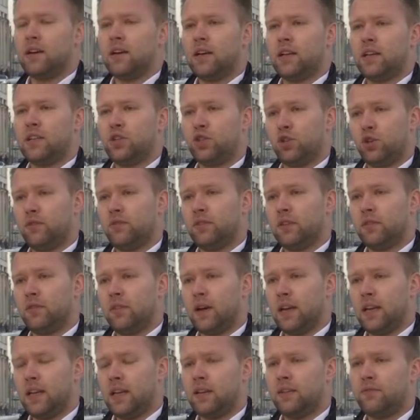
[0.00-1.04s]
của họ
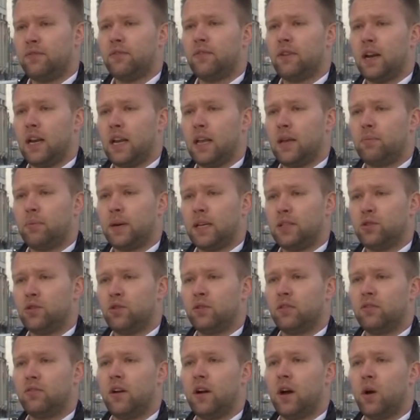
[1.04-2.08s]
sẽ được mở rộng thêm
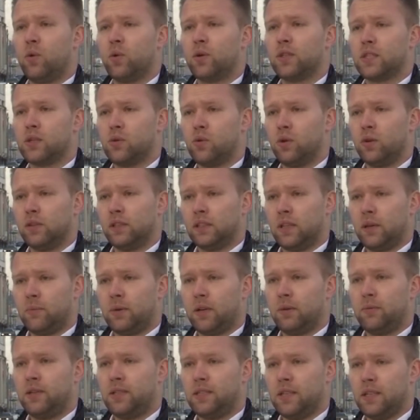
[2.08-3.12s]
400 chiếc vào cuối
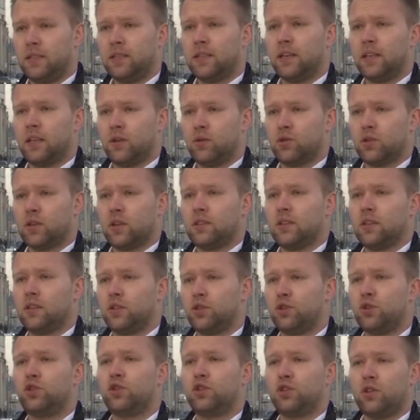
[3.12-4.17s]
năm, thêm
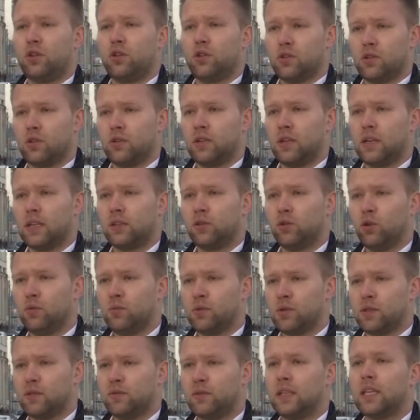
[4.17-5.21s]
420 chiếc vào năm
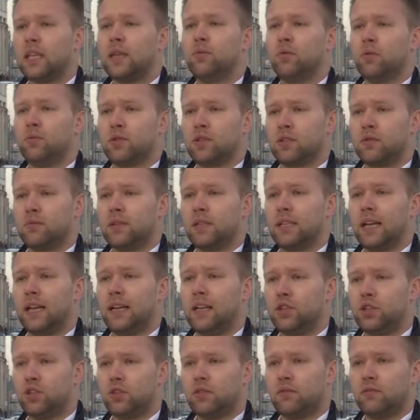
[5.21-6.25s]
sau và sau
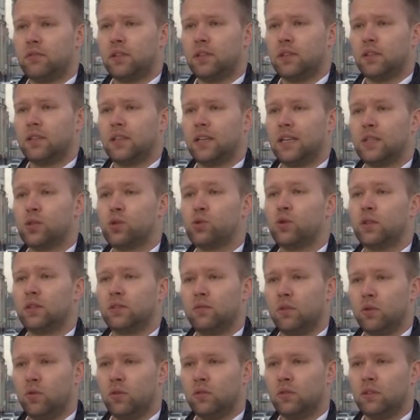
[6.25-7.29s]
đó là
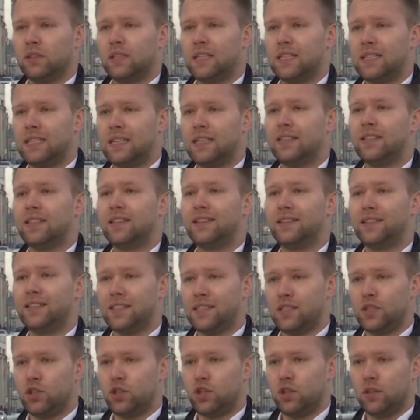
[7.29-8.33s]
855 chiếc,
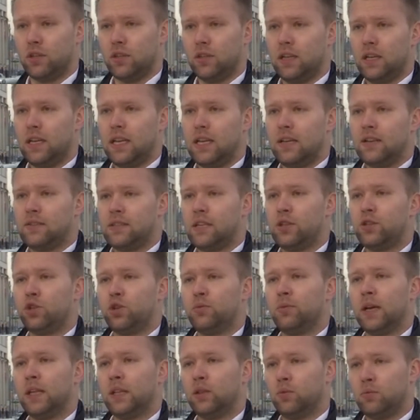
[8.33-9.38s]
nâng đội xe lên
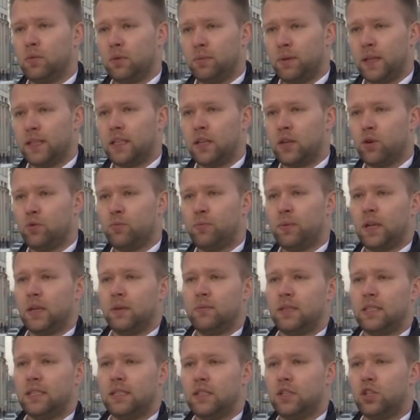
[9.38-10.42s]
hơn 2.000 chiếc xe
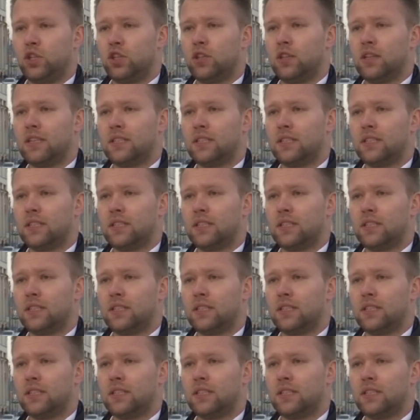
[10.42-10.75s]
bus điện.